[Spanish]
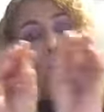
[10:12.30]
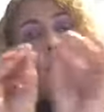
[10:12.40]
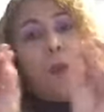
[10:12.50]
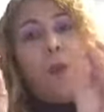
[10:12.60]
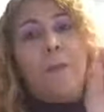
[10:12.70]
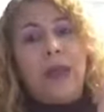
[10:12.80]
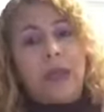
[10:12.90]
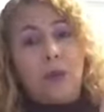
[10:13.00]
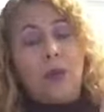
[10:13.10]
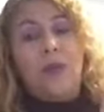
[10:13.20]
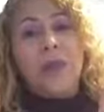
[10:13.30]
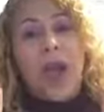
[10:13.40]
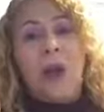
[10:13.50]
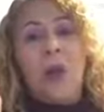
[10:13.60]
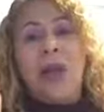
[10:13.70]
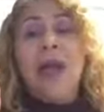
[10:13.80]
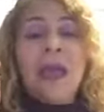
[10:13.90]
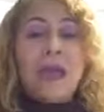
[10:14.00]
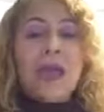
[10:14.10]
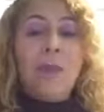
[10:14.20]
un vehículo. Ahora,
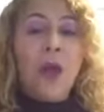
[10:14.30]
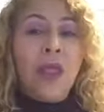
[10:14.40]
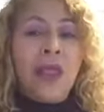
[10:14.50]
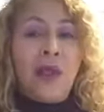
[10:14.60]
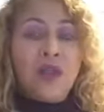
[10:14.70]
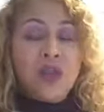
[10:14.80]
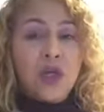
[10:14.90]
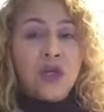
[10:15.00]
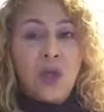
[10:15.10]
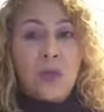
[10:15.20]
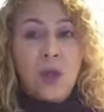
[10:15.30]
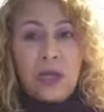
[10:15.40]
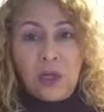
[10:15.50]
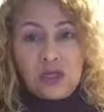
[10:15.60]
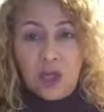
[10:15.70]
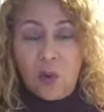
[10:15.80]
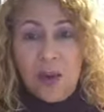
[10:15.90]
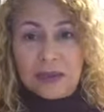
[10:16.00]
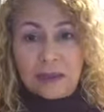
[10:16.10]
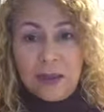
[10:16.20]
¿qué modelo soy yo? Modelo
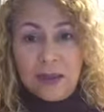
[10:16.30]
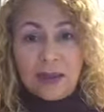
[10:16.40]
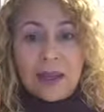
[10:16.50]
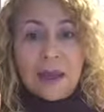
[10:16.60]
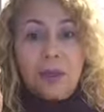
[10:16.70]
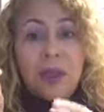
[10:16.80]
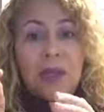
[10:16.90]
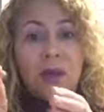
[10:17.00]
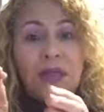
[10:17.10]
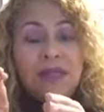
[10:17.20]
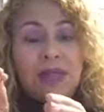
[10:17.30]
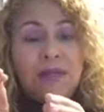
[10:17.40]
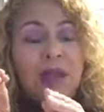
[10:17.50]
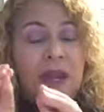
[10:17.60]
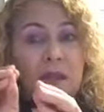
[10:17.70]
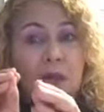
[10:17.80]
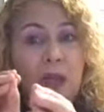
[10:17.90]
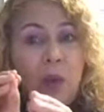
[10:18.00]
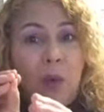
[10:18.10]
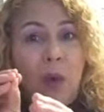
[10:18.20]
50. ¿Qué modelo es Adriana?
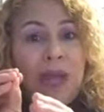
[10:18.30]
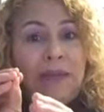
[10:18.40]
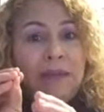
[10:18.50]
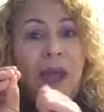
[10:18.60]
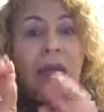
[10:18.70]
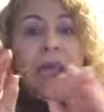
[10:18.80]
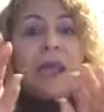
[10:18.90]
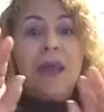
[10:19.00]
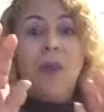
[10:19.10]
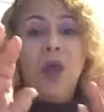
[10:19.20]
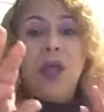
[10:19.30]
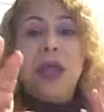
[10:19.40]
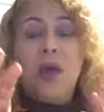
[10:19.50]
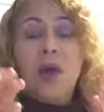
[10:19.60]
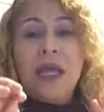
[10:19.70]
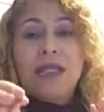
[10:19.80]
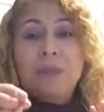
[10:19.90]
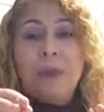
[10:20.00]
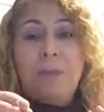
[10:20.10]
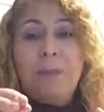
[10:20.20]
Modelo 40. ¿Qué modelo
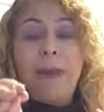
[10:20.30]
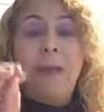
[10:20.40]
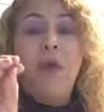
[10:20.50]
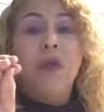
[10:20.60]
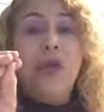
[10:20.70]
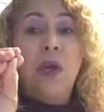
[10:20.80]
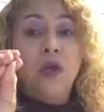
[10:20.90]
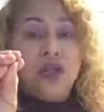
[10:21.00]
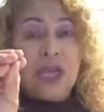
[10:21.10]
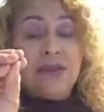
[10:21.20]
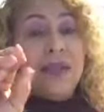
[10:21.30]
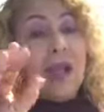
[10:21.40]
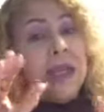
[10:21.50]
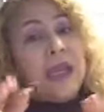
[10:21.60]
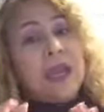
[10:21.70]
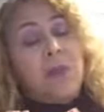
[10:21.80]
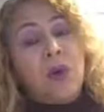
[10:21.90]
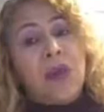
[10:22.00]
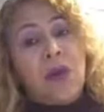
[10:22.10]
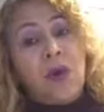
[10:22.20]
es mi papá? Modelo 80. ¿Y qué
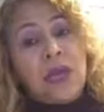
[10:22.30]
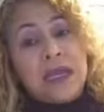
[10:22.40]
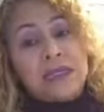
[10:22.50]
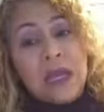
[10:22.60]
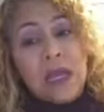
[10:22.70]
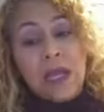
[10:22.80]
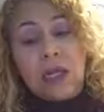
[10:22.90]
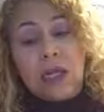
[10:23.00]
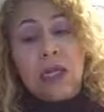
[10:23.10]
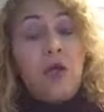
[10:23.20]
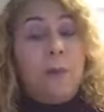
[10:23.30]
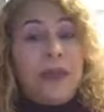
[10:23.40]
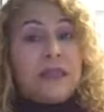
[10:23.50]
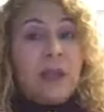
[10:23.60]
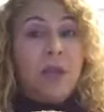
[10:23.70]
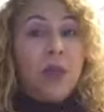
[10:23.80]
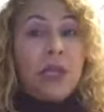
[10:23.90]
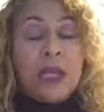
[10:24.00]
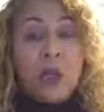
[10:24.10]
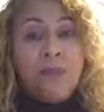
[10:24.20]
modelo es eh, Lupita?
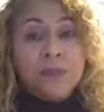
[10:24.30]
Modelo...